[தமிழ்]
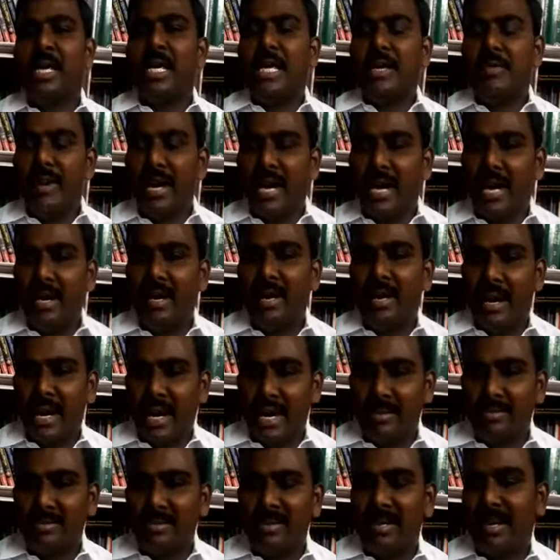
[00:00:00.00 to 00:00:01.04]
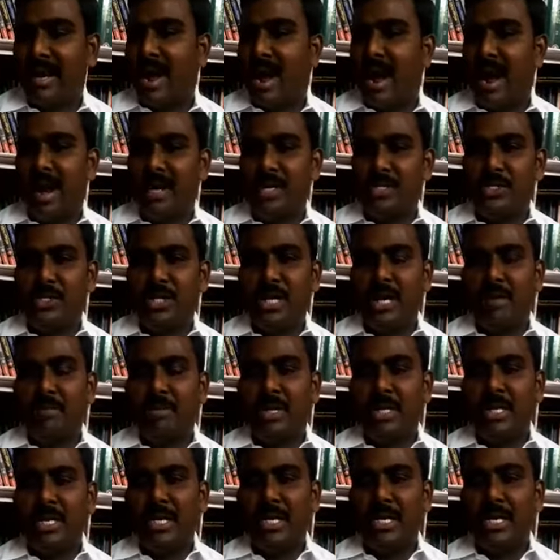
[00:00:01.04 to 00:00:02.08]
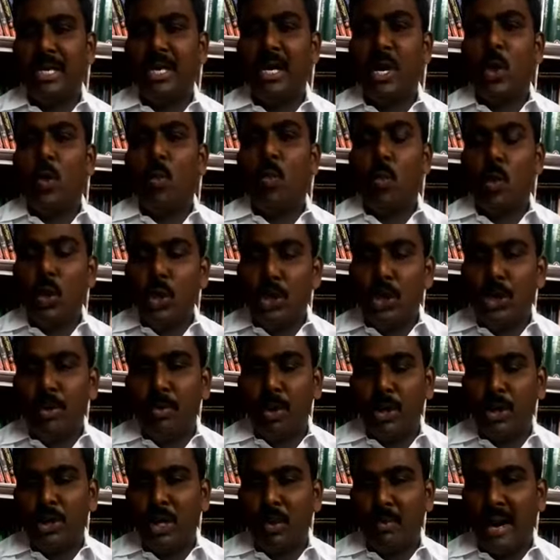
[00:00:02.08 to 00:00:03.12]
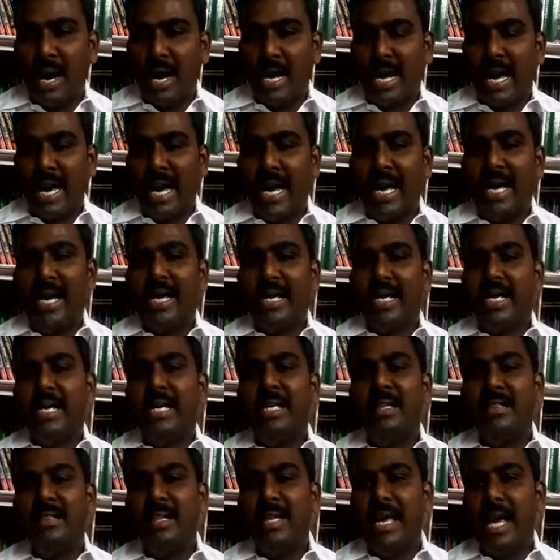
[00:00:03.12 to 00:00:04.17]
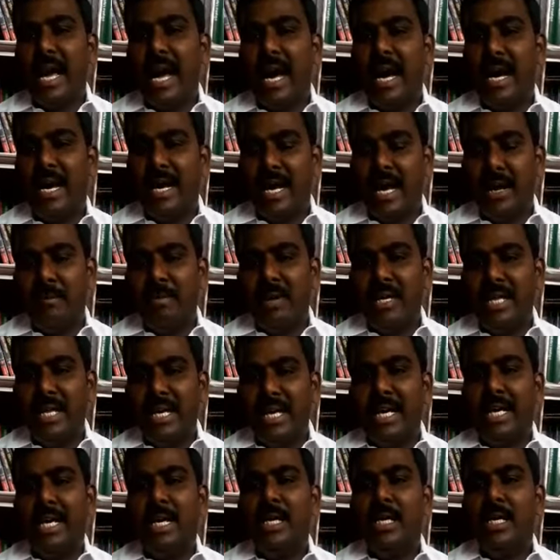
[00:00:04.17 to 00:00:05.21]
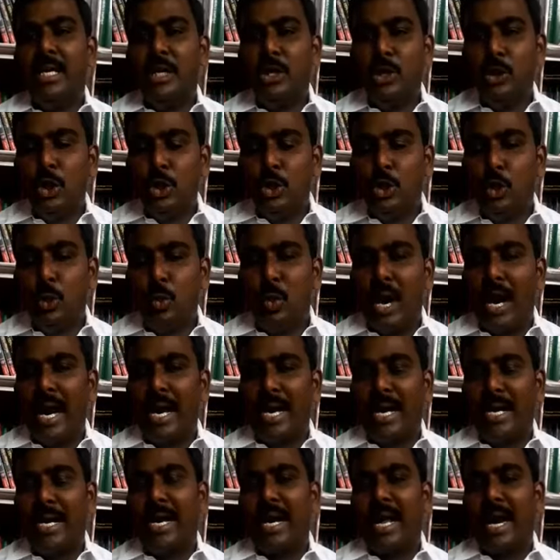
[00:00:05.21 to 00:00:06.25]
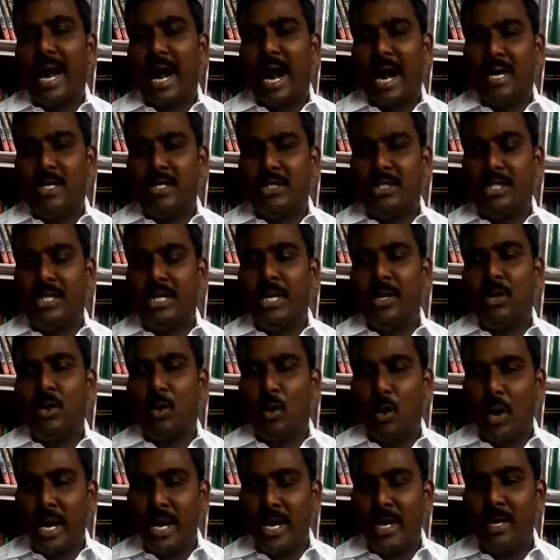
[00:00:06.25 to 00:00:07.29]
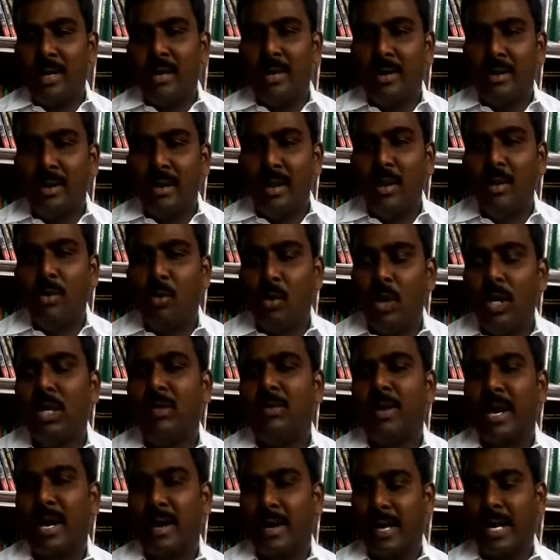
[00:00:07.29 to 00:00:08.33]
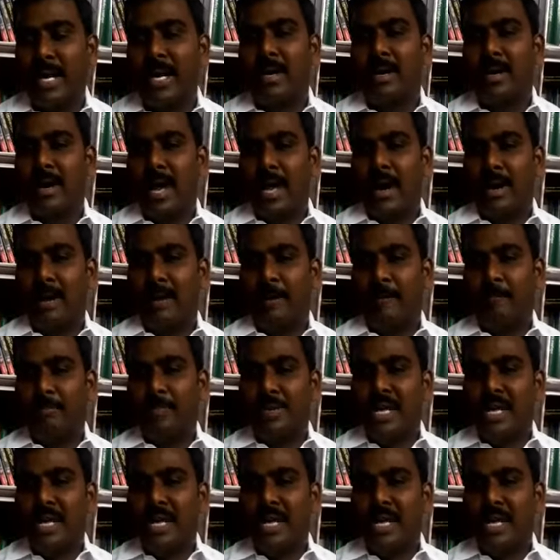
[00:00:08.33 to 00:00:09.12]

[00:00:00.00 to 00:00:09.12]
இவர்கள் நடத்துகிற ஆட்சி என்பது ஒட்டுமொத்தமாக இந்தியா என்பது இந்துத்துவா என்கிற ஆட்சியின் கொடையின் கீழ் கொண்டு வர நினைக்கிறார்கள்